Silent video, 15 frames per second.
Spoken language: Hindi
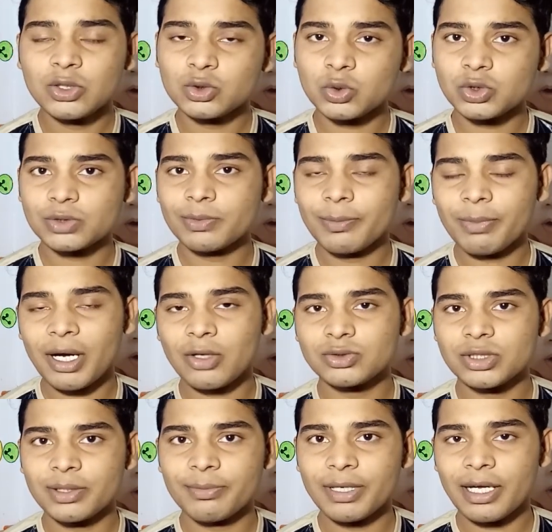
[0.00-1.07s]
तो उसमें
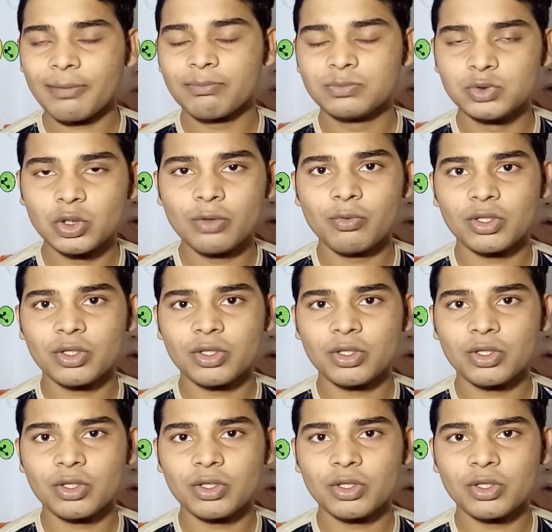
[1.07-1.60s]
ब्राउज़र में आप जो है